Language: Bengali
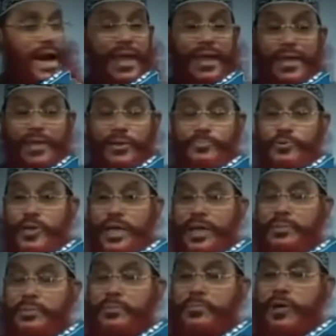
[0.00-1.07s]
আল্লাহ রব্বুল
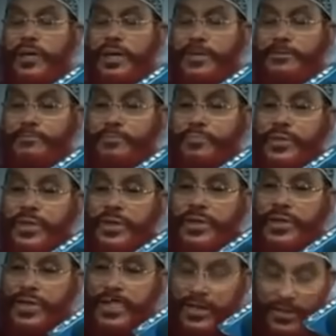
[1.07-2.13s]
আলমিন বলেন
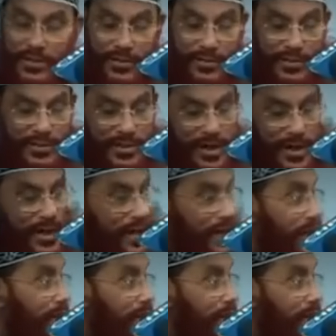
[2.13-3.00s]
ইন্না